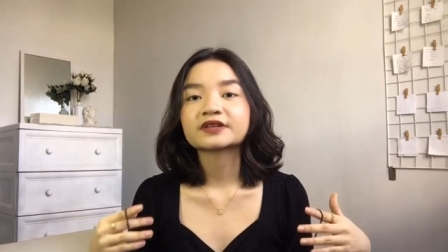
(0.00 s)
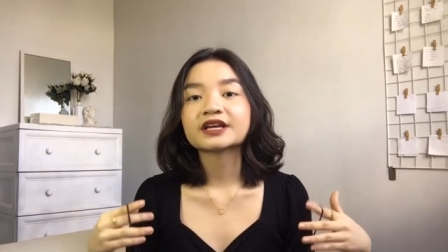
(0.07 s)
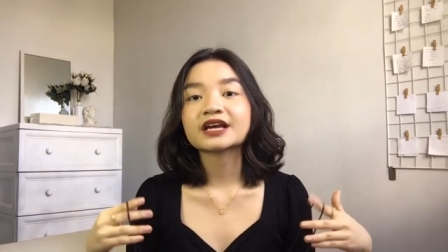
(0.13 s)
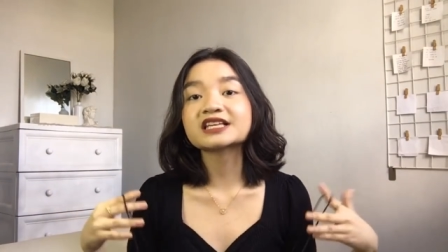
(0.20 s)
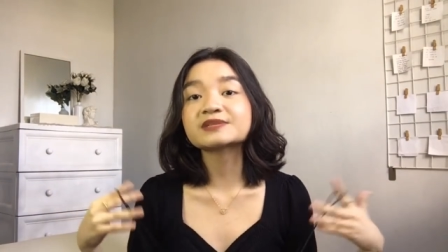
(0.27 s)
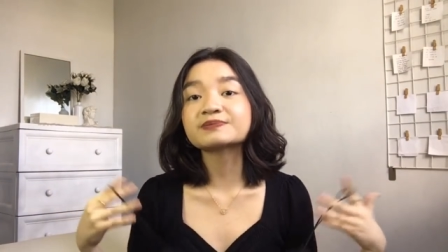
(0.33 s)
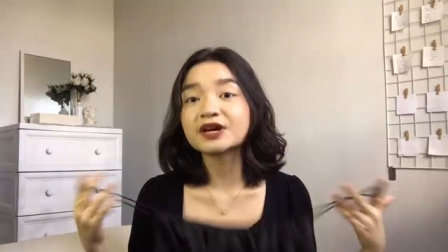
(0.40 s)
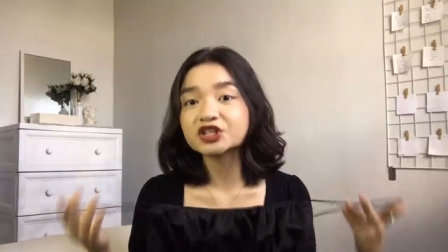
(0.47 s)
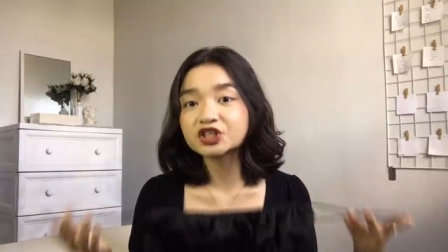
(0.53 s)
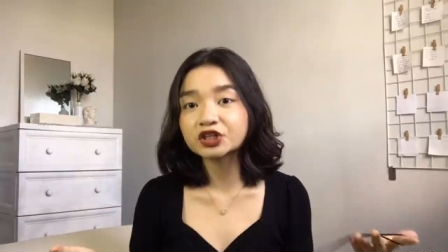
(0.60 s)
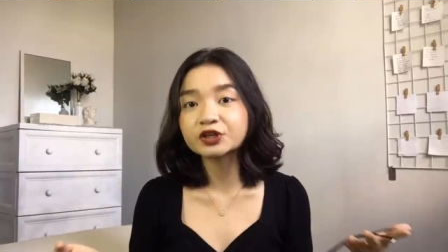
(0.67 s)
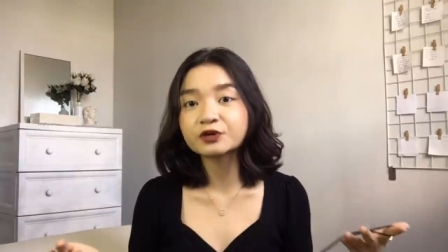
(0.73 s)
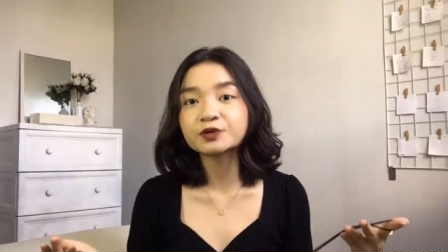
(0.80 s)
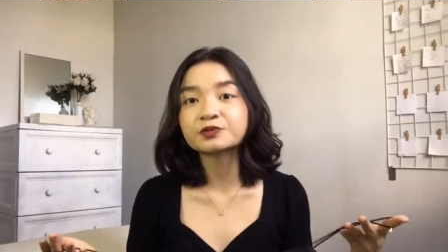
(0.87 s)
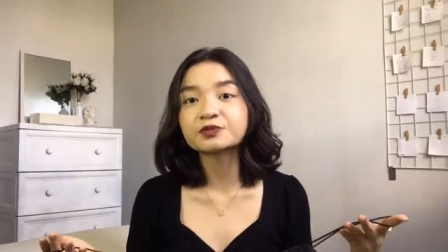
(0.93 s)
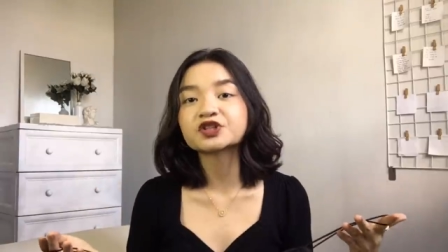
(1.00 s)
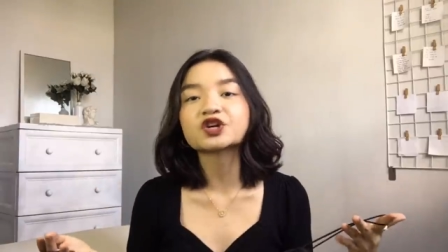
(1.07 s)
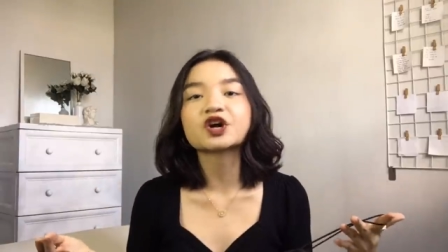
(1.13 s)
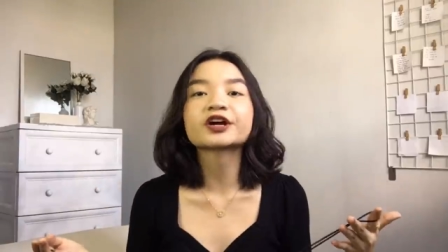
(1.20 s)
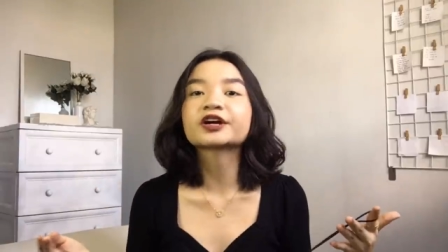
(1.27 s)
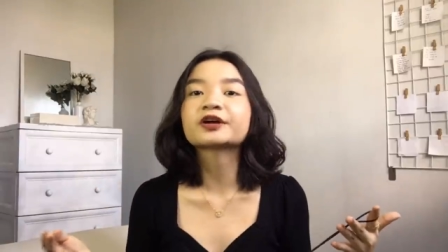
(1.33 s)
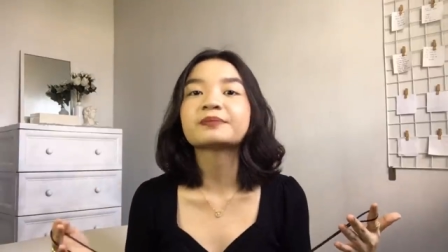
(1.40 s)
especially when we're
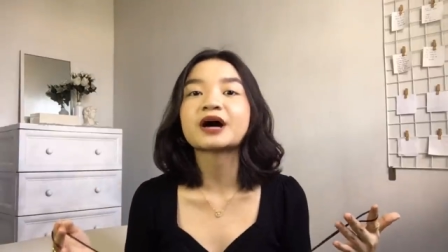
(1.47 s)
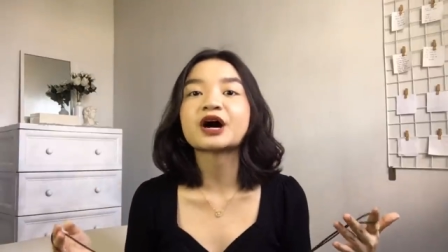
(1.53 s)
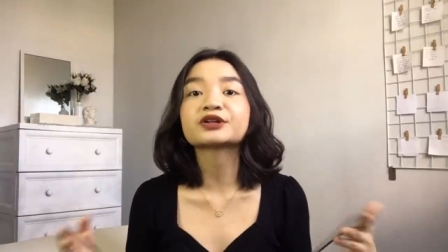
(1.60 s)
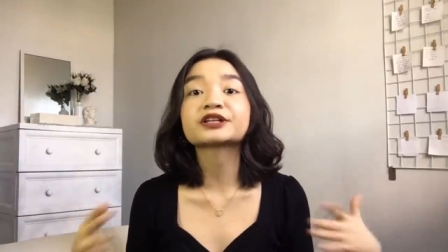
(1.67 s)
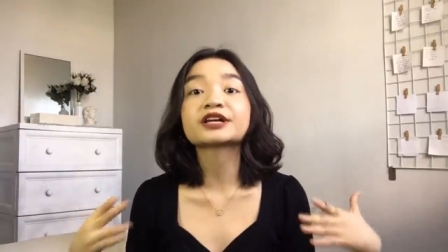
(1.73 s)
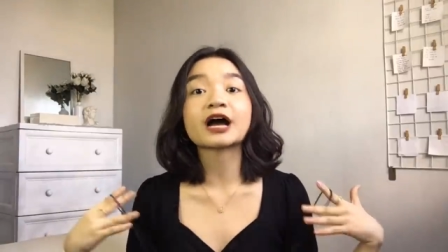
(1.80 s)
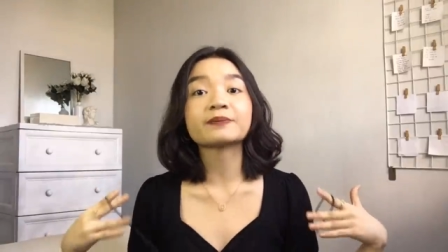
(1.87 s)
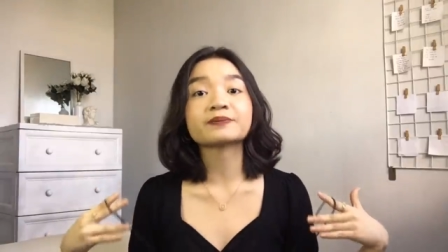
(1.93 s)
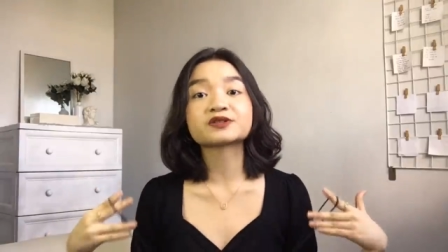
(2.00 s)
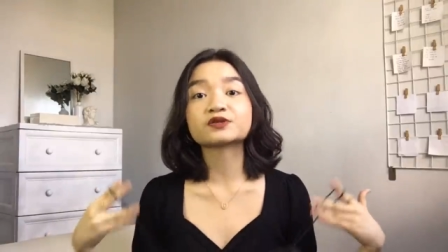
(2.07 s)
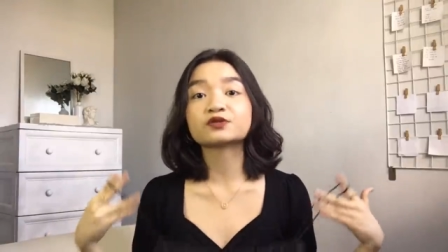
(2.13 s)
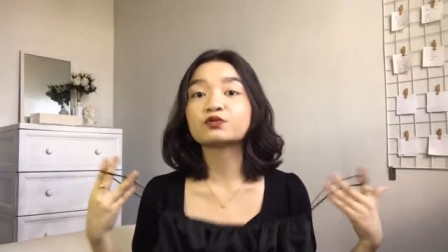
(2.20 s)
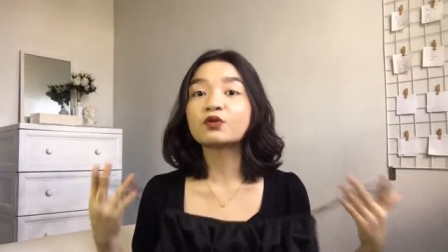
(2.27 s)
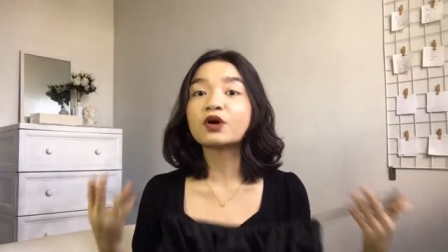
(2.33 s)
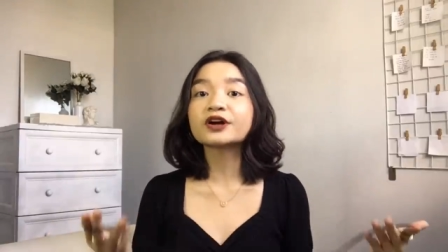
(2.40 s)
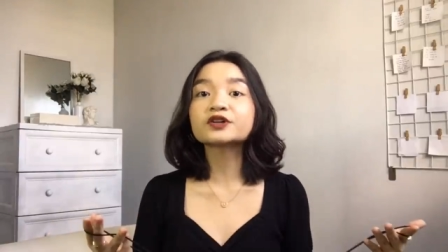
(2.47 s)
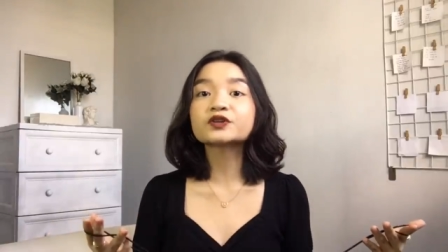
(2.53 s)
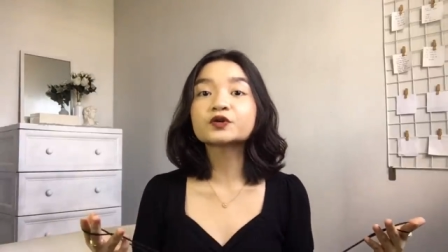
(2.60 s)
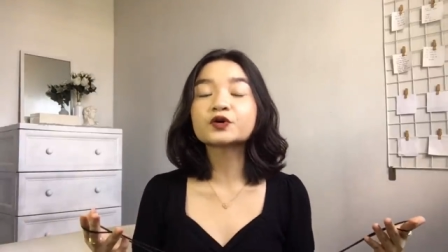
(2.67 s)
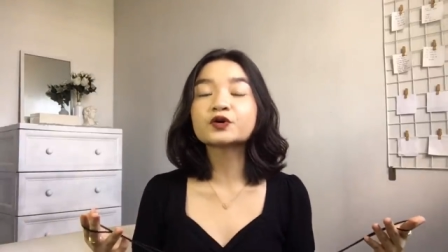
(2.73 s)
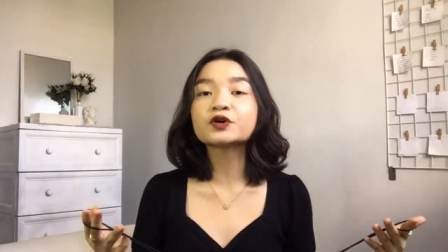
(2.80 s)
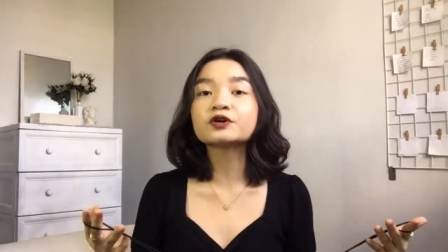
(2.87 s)
talking about capsule
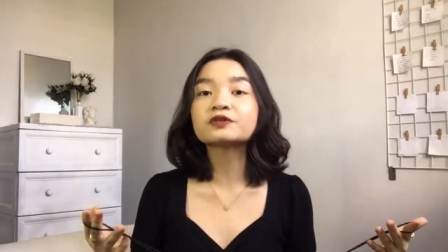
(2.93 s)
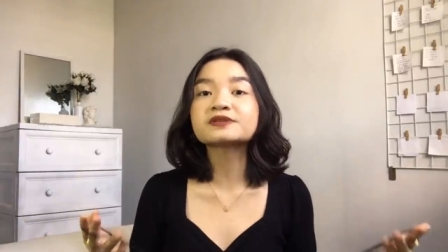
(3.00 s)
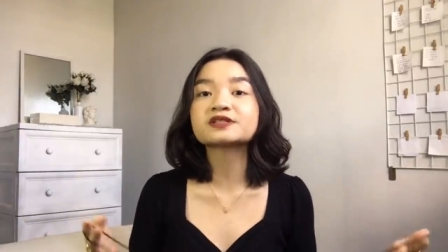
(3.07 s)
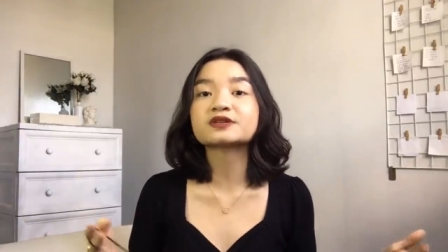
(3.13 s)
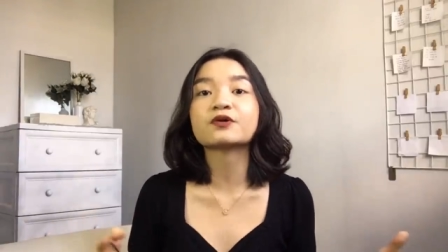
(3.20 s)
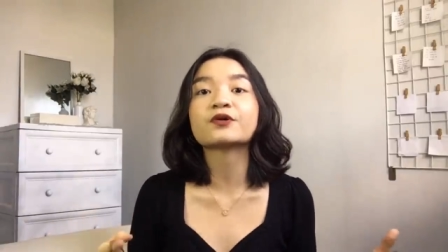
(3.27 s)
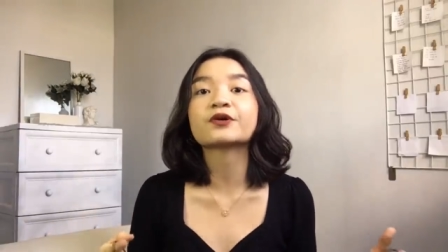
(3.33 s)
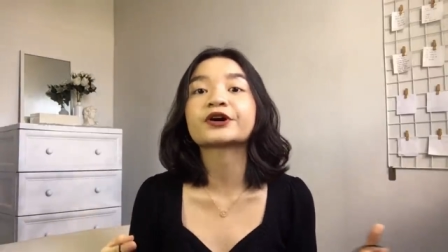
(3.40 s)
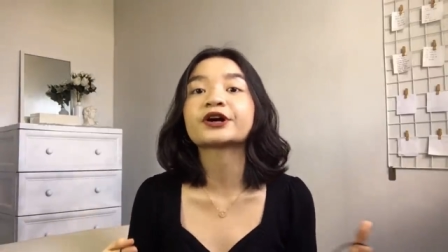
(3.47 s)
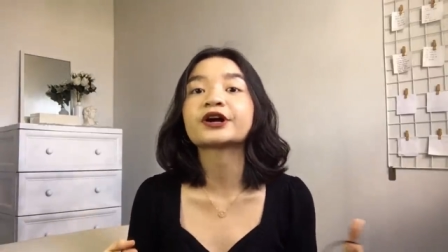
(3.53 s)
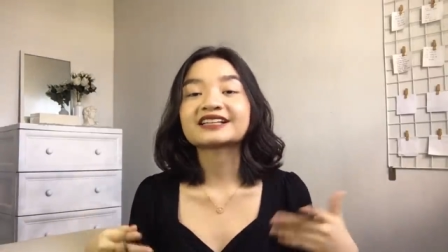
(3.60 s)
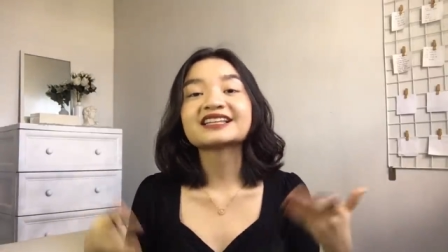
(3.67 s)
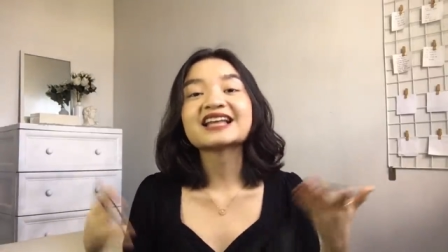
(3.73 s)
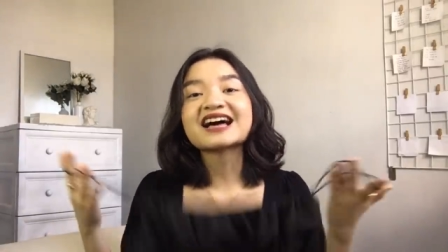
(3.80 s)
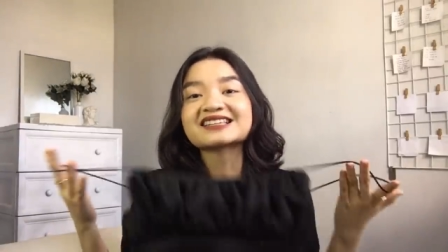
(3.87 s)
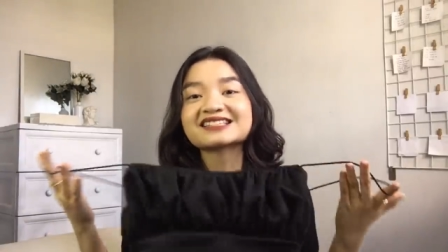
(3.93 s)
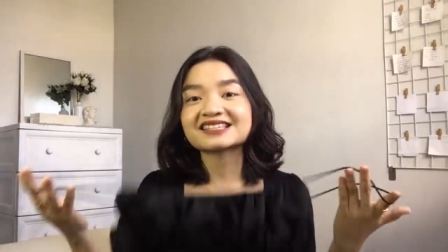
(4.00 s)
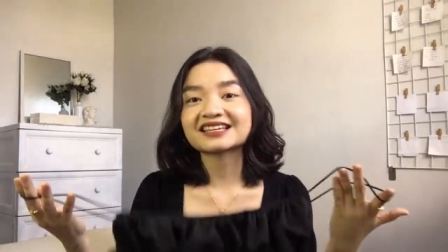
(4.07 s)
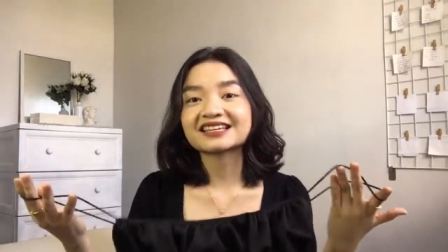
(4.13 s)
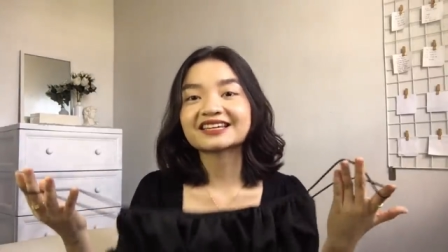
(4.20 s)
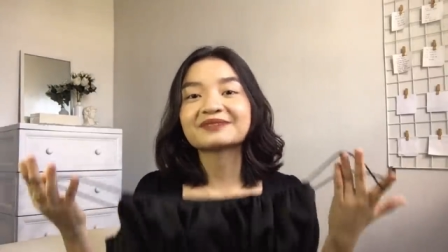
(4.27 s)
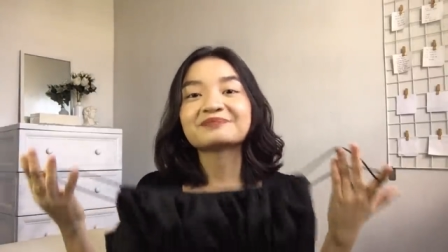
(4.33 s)
wardrobes or
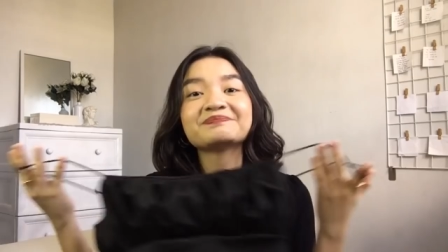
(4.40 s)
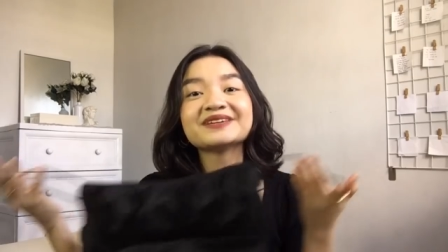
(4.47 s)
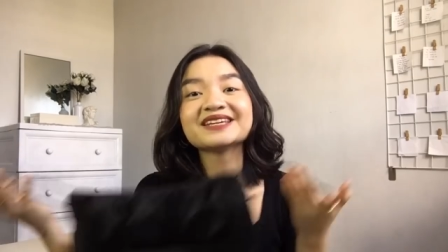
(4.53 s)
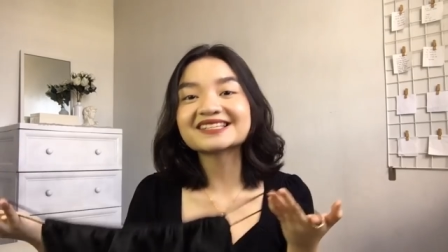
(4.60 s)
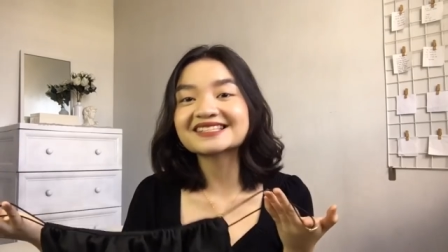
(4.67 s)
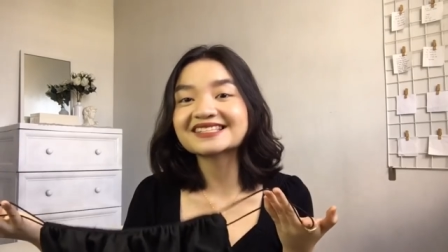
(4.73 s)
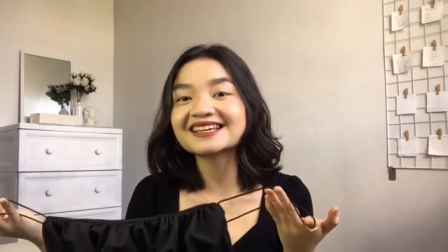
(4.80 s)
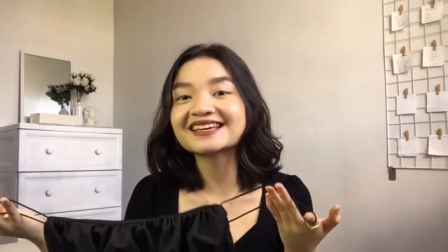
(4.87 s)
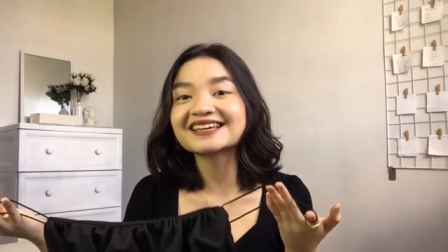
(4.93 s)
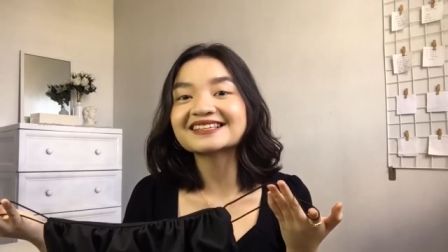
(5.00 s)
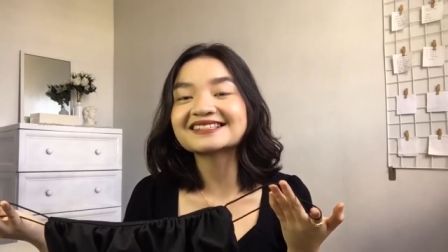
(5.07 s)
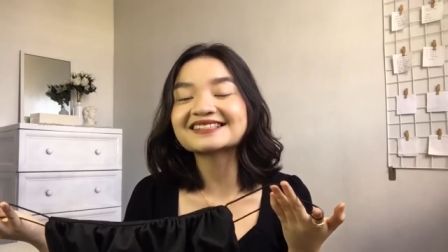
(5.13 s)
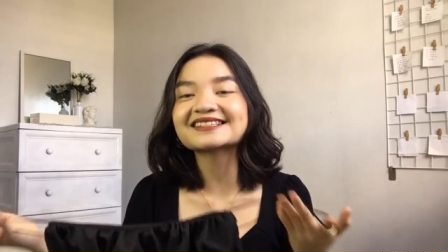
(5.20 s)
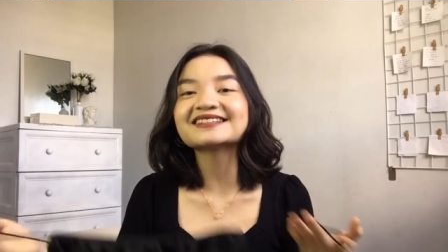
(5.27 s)
classic pieces.